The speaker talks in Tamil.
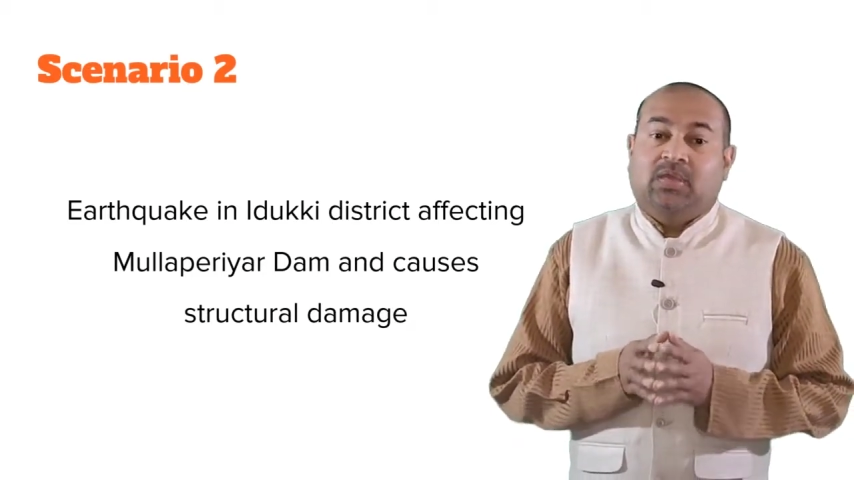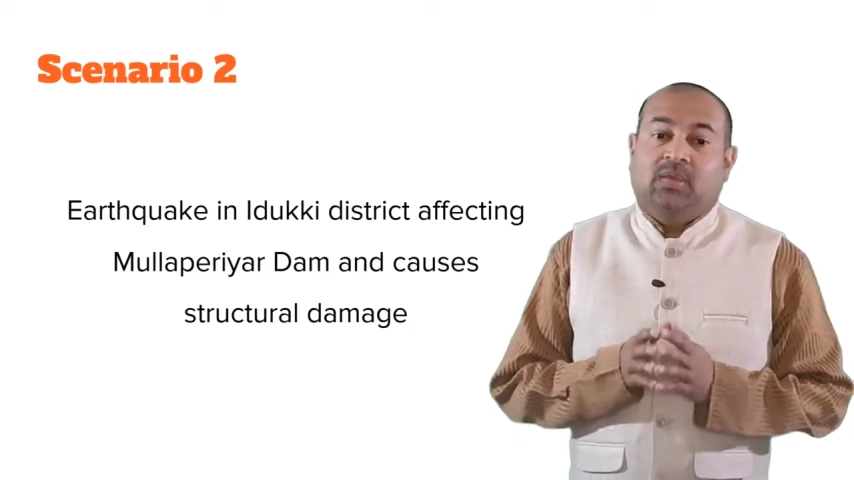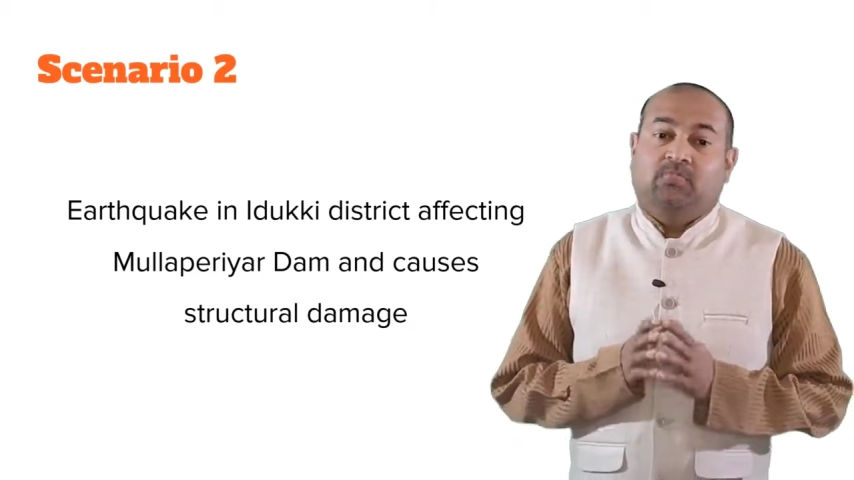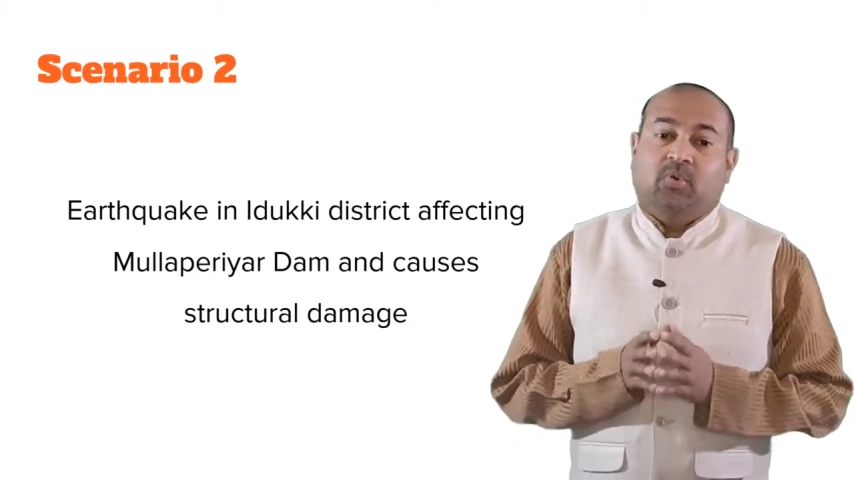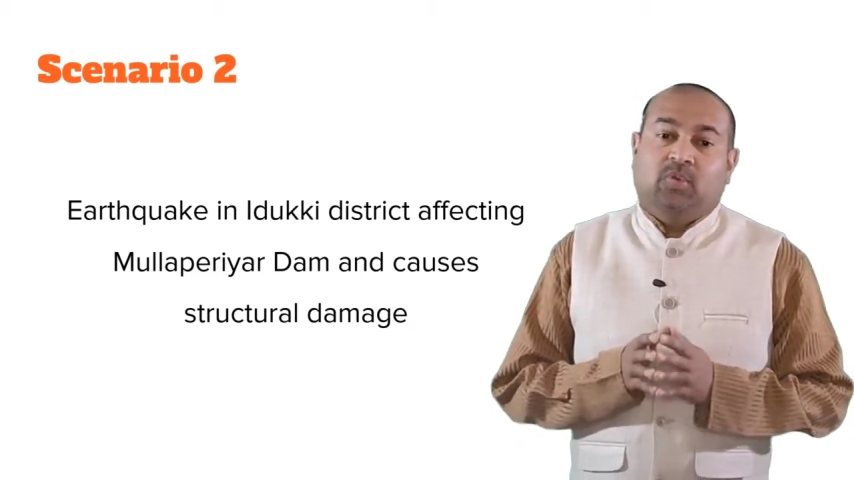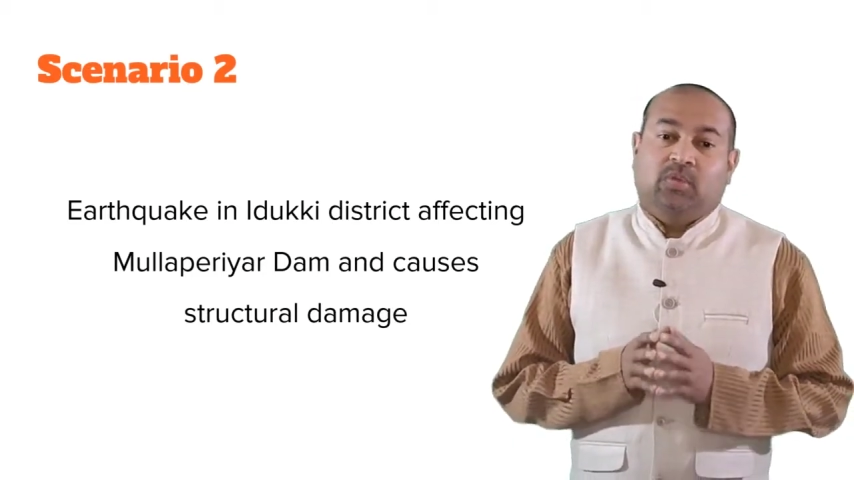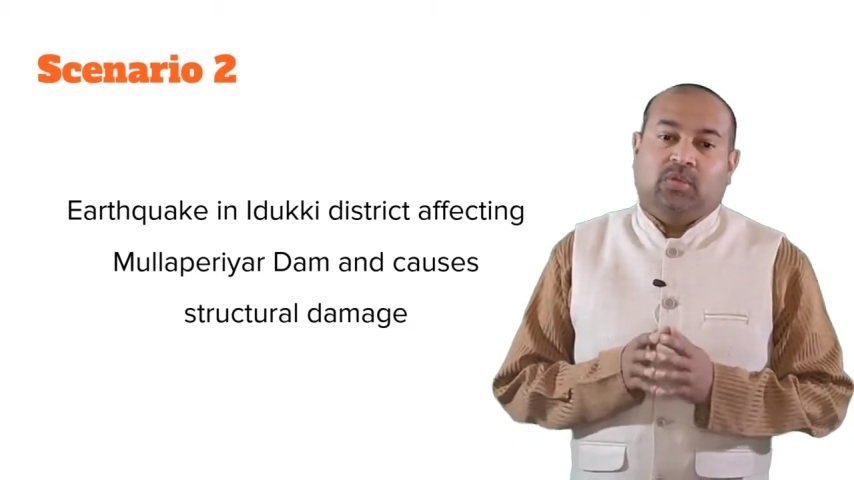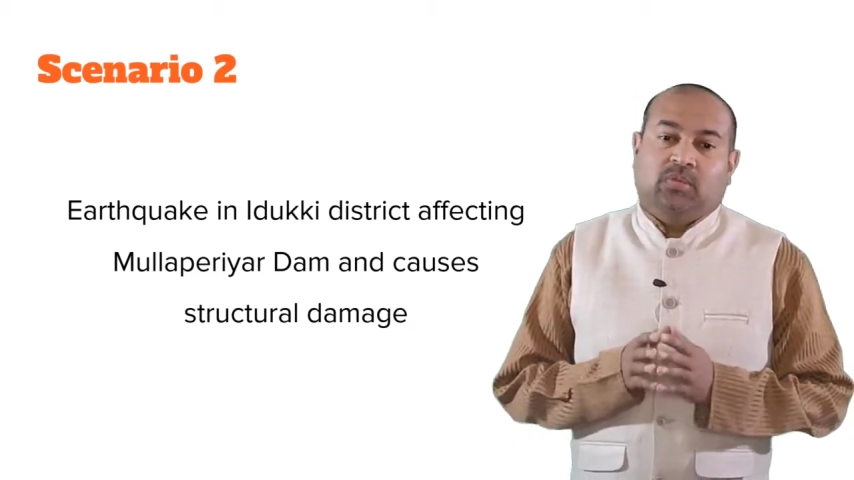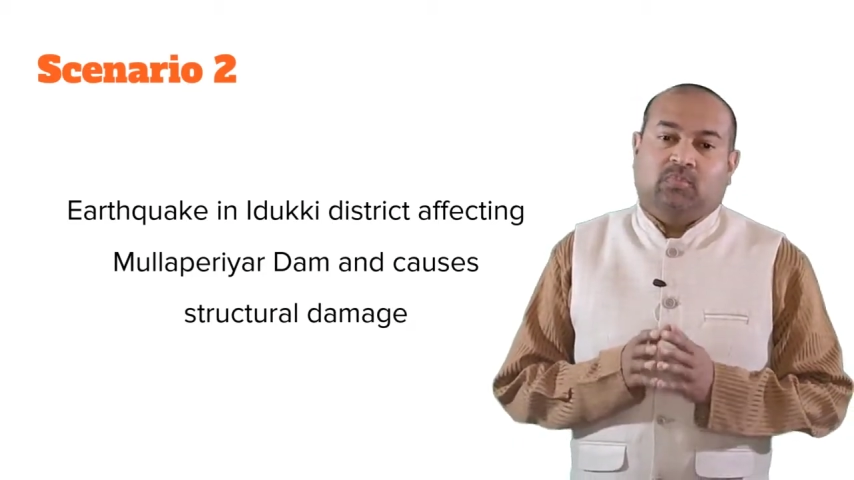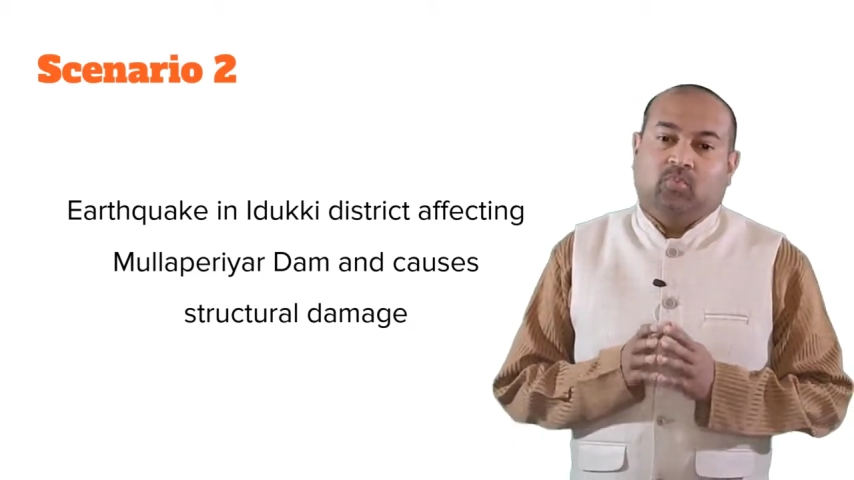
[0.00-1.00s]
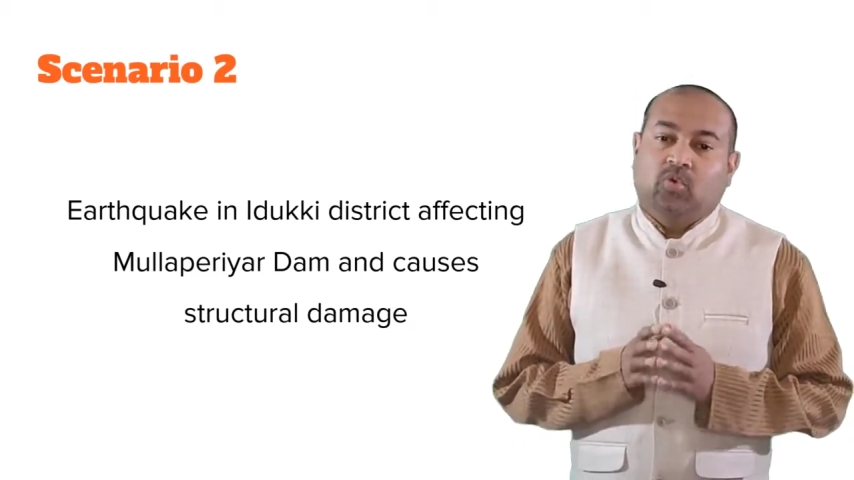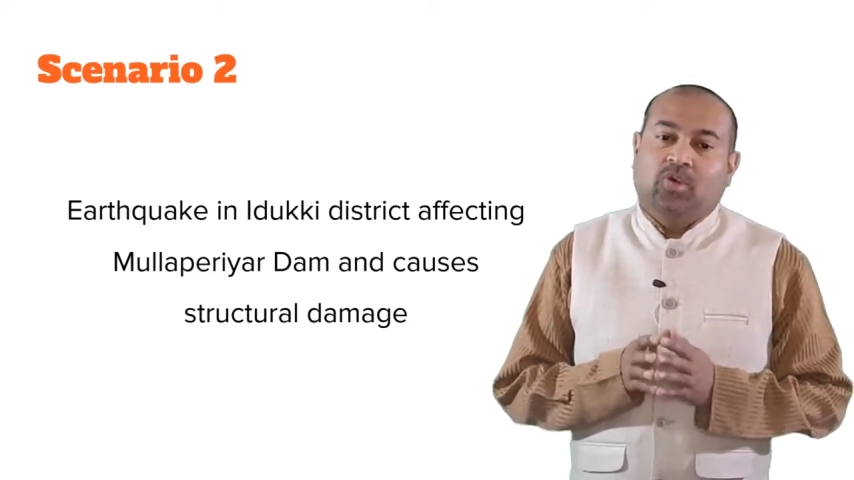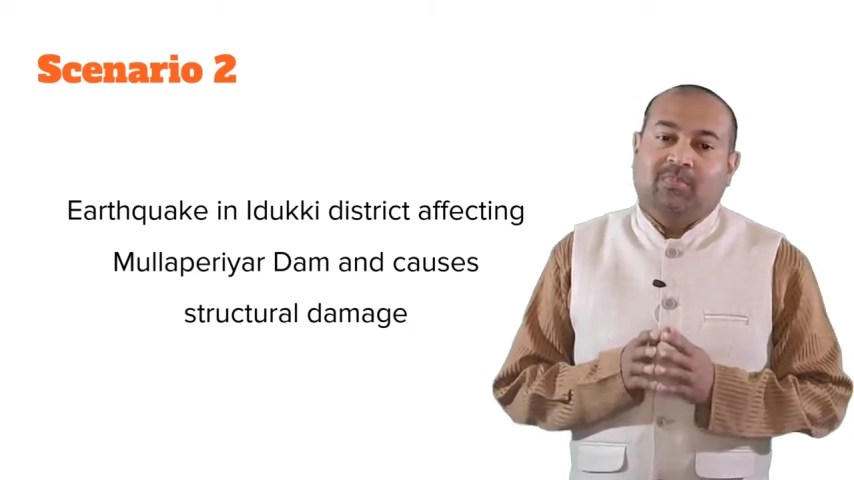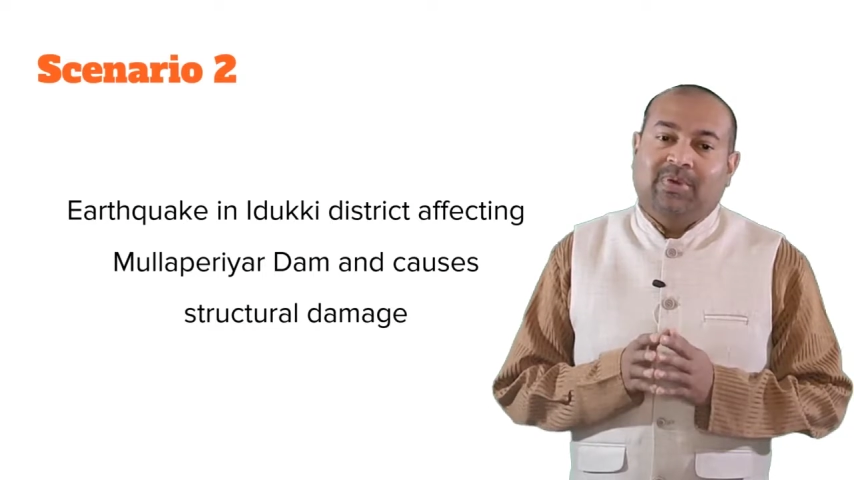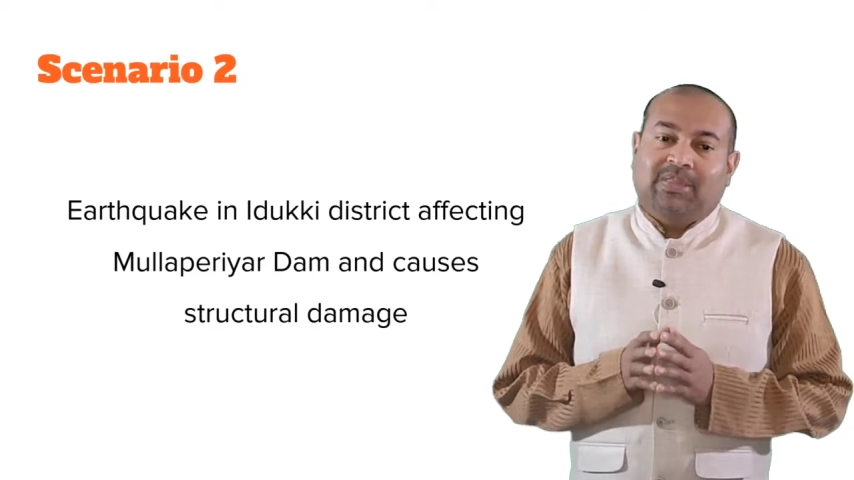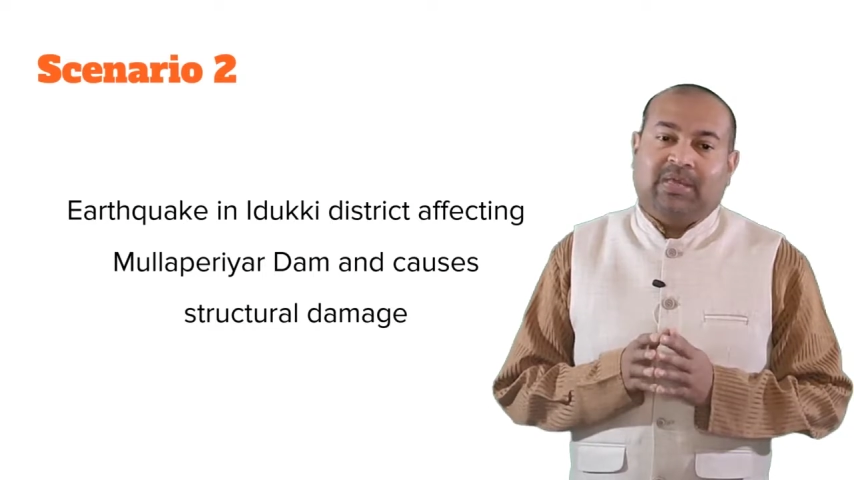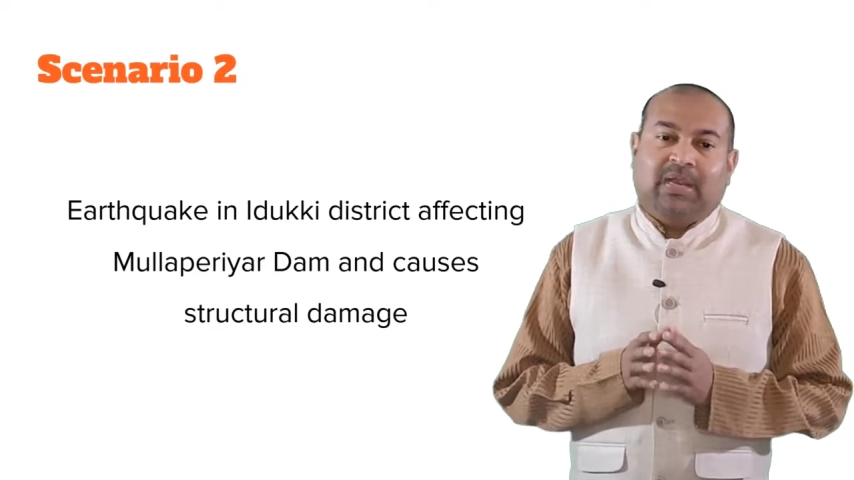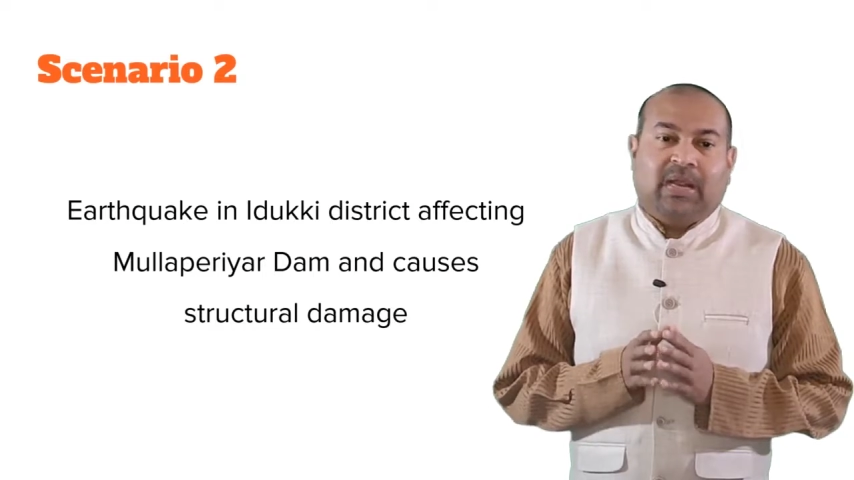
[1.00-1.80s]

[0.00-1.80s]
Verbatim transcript: இப்போது பூகம்பத்தால்